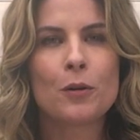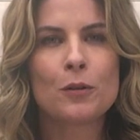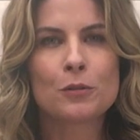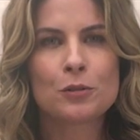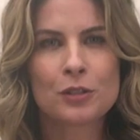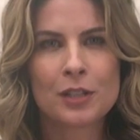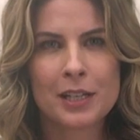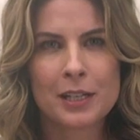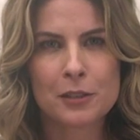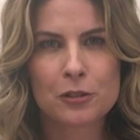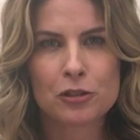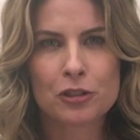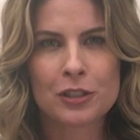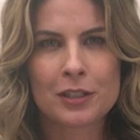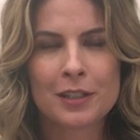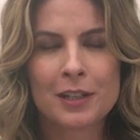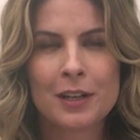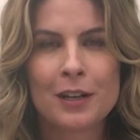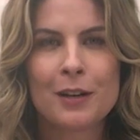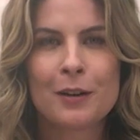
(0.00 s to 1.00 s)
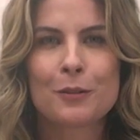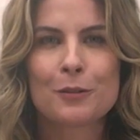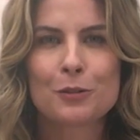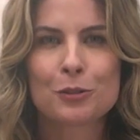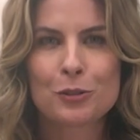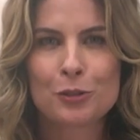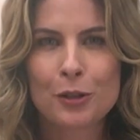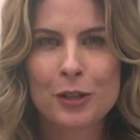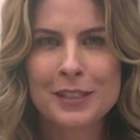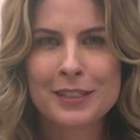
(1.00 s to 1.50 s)
ou seja,
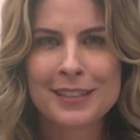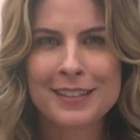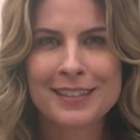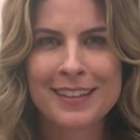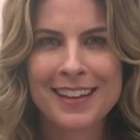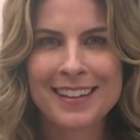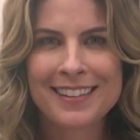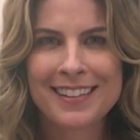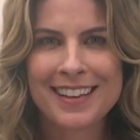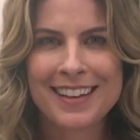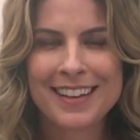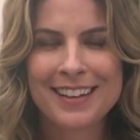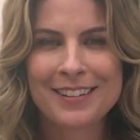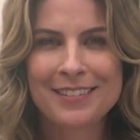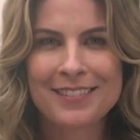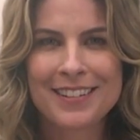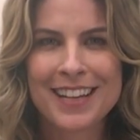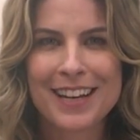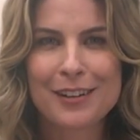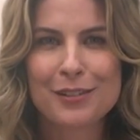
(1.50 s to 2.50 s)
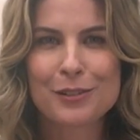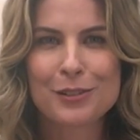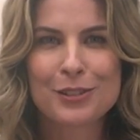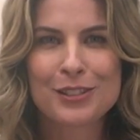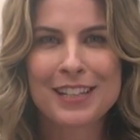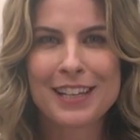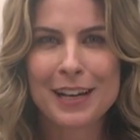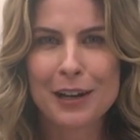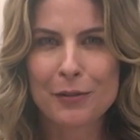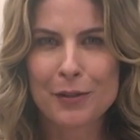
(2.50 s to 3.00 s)
os dois entenderam que a
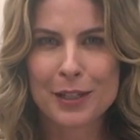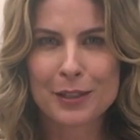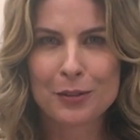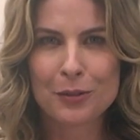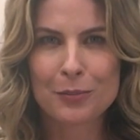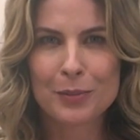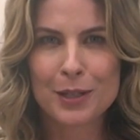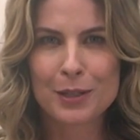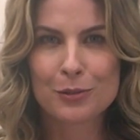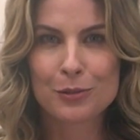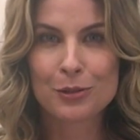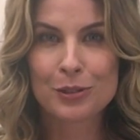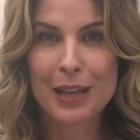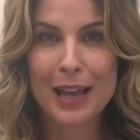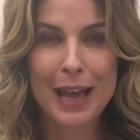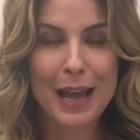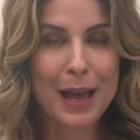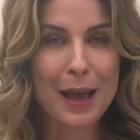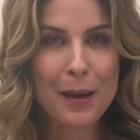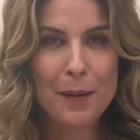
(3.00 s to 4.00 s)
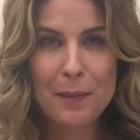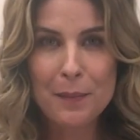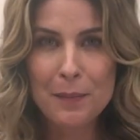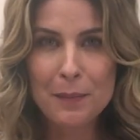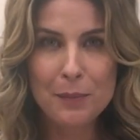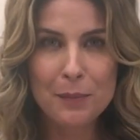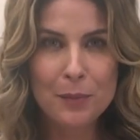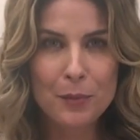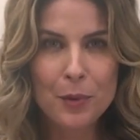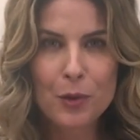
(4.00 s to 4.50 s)
cozinha a quatro mãos é
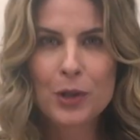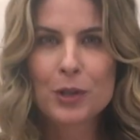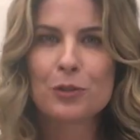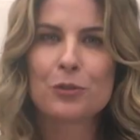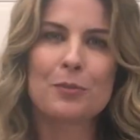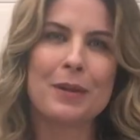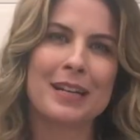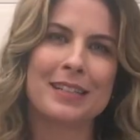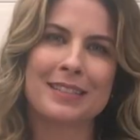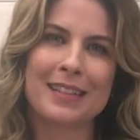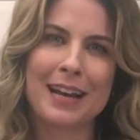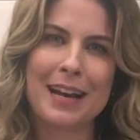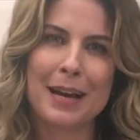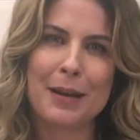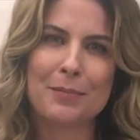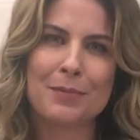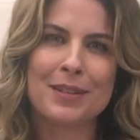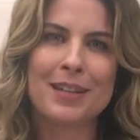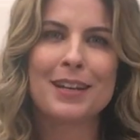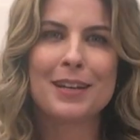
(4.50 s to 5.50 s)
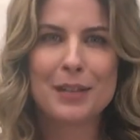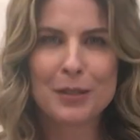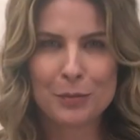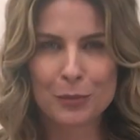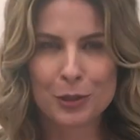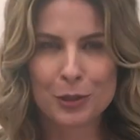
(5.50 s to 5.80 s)
muito mais rápida e